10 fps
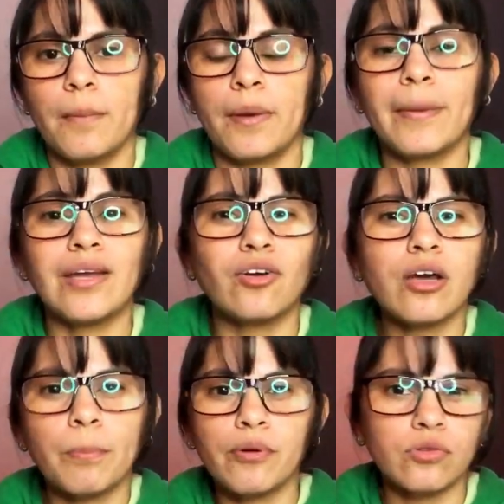Me imagino
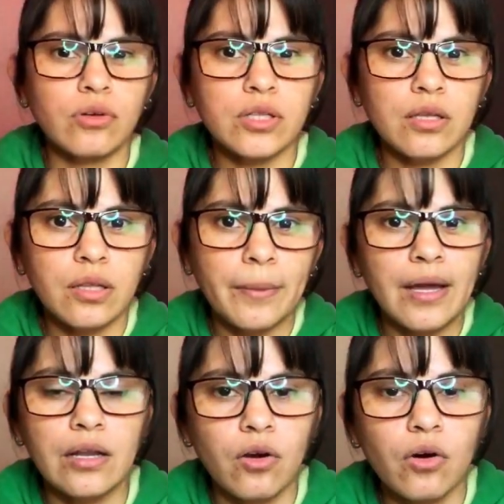que por todo este tema
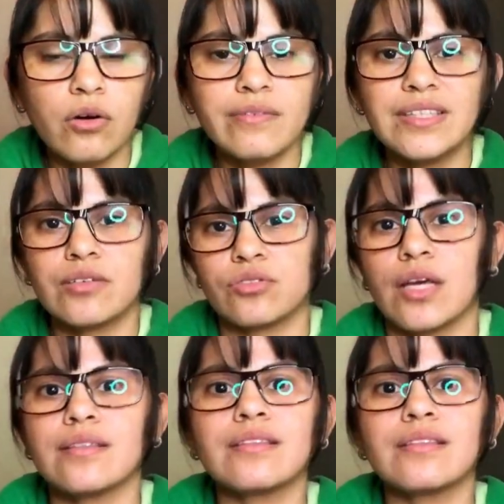del COVID, o sea,